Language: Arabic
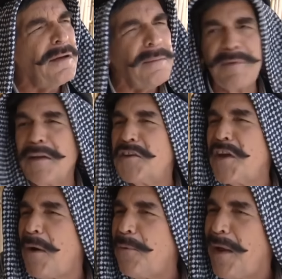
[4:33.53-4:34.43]

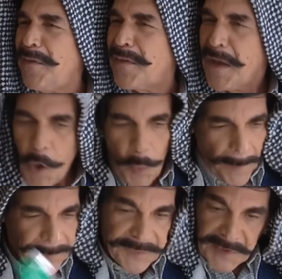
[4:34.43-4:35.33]
تتجوز
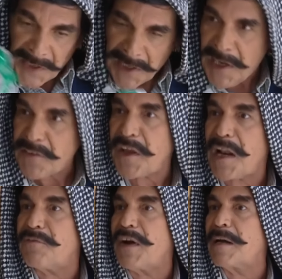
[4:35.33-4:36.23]
وبتخلي
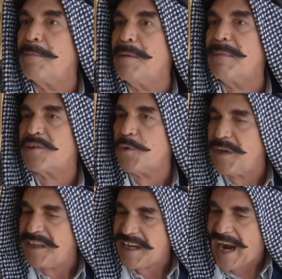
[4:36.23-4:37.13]
طرفك من
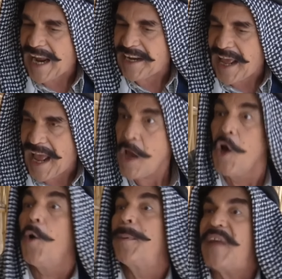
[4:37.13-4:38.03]
المسؤولية عنها
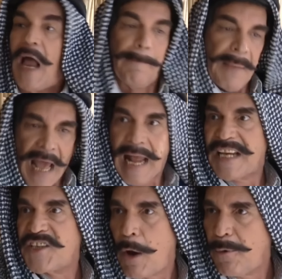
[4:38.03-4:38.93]
وبتحملها
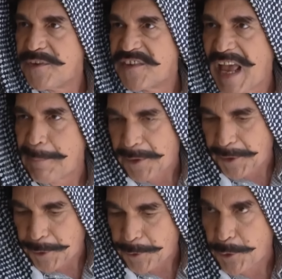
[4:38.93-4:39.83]
لجوزها
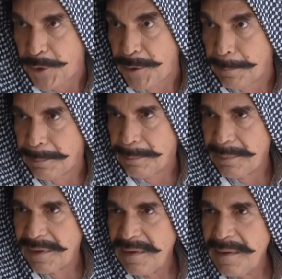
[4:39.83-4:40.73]
بقرد ودب
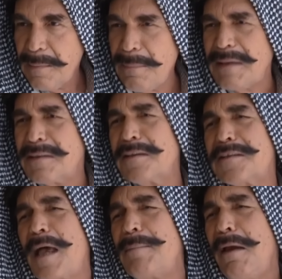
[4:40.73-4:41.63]
بس
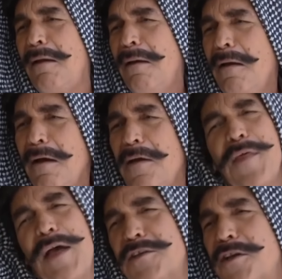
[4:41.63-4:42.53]
الصبي إذا
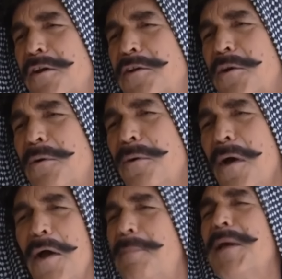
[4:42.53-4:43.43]
خسرته
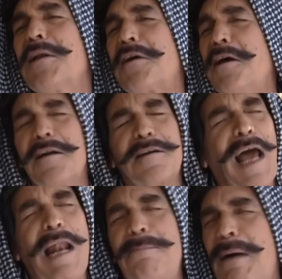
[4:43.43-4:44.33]
بينقهر
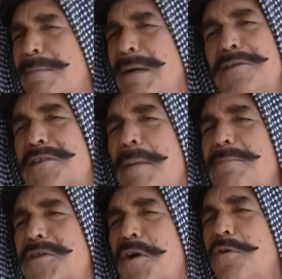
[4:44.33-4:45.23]
قلبك من
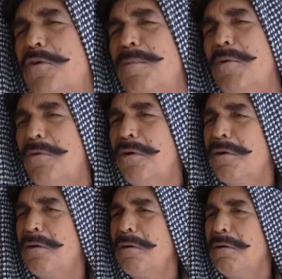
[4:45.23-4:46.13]
صمصومه
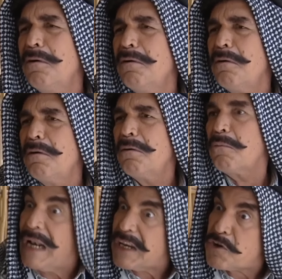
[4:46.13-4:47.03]

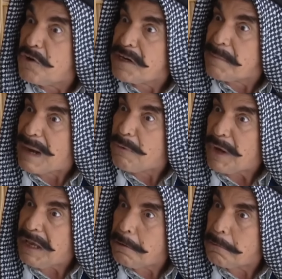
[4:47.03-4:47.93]
ولا شلون يا معود؟